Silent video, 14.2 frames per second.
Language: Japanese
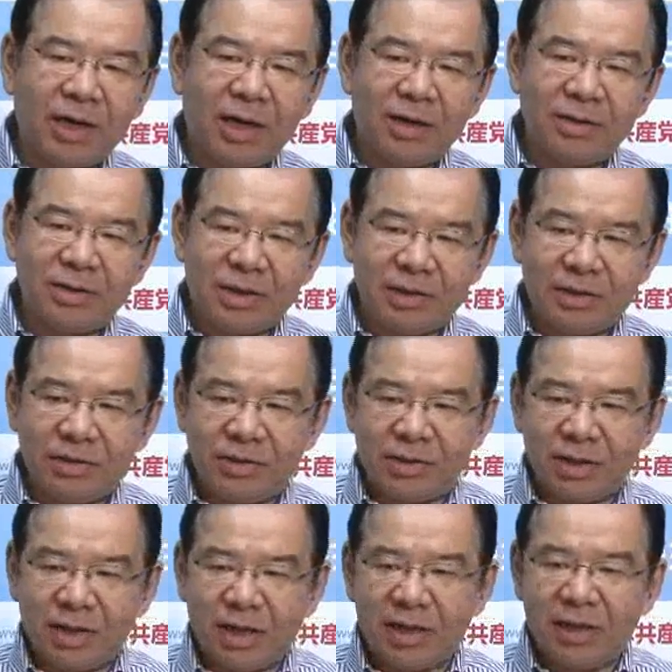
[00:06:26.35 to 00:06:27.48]
科学者、技術
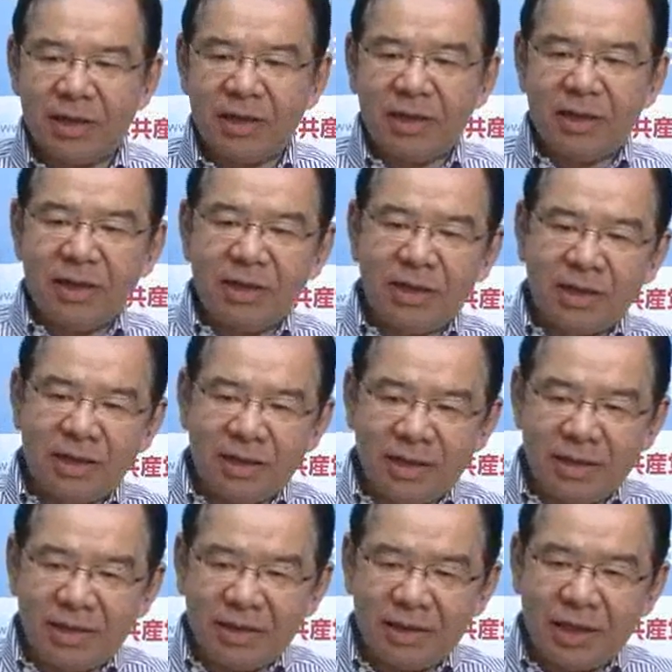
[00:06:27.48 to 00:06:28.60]
者が
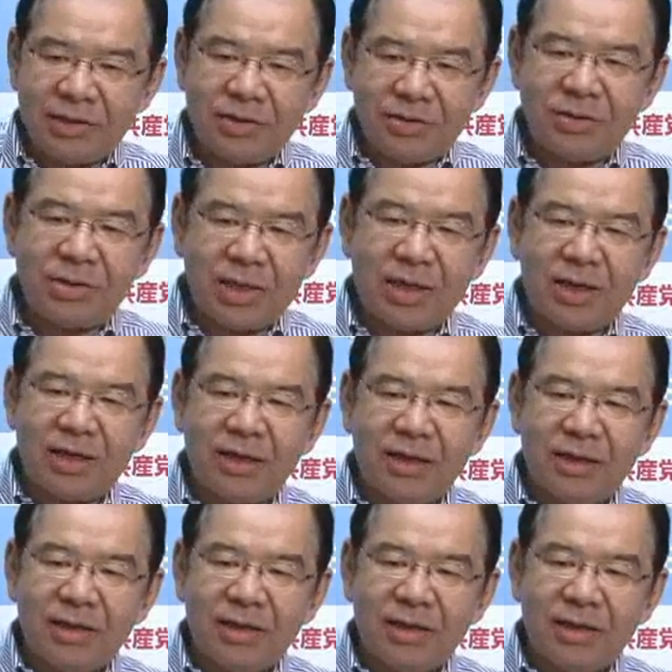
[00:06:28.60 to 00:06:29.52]
あ結集した